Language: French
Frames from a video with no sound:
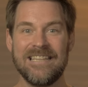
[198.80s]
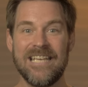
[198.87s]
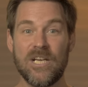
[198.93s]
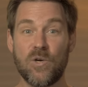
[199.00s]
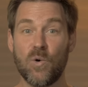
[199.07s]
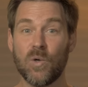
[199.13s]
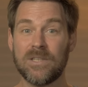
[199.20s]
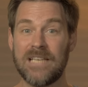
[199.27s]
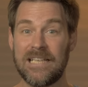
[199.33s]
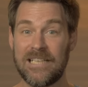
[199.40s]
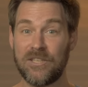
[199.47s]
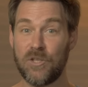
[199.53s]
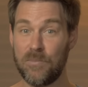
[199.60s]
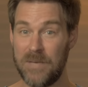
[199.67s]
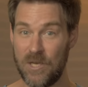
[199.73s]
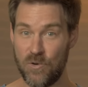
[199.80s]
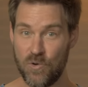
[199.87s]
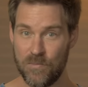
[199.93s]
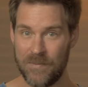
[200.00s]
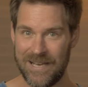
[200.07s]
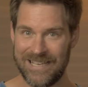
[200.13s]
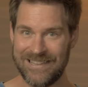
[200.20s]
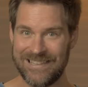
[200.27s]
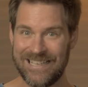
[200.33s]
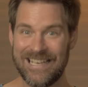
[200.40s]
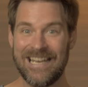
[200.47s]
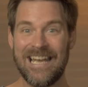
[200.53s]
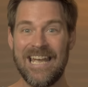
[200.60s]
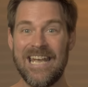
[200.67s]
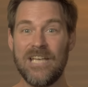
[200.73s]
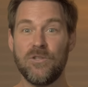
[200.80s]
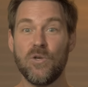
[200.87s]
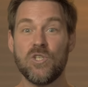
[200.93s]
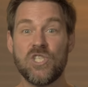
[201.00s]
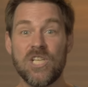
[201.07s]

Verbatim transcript: des cours d'anatomie humaine et de